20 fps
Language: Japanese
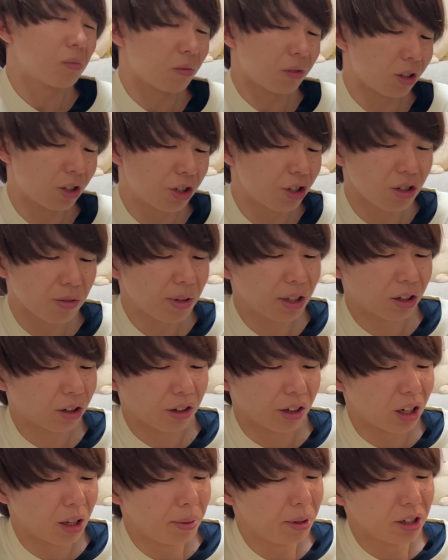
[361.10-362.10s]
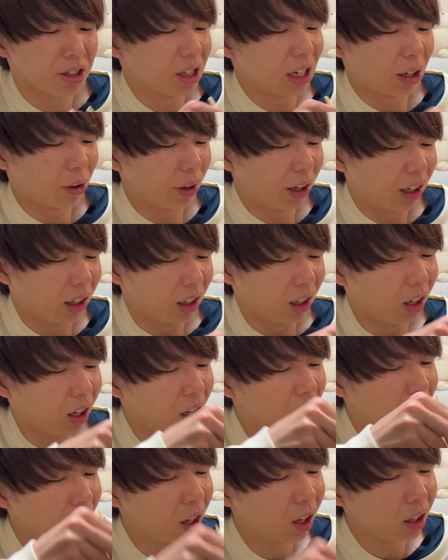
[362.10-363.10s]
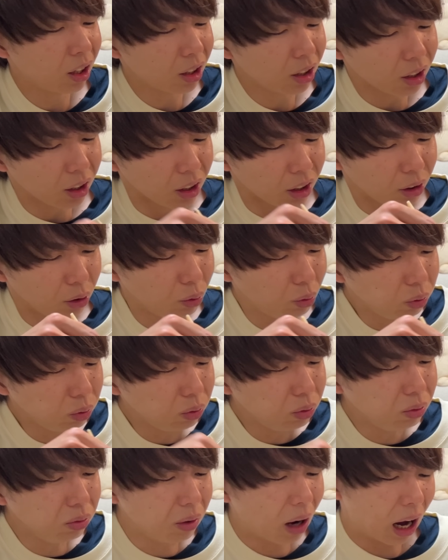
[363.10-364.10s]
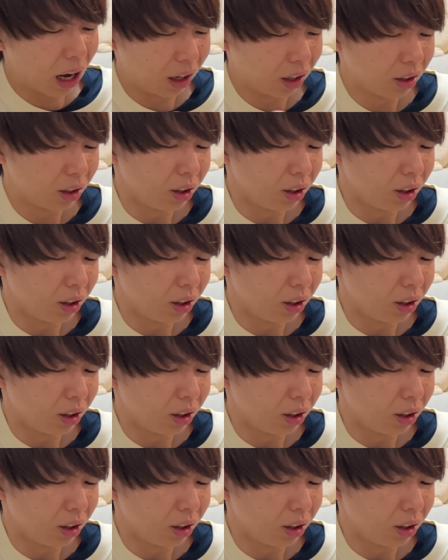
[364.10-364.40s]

10万とかレベルじゃない俺。早っ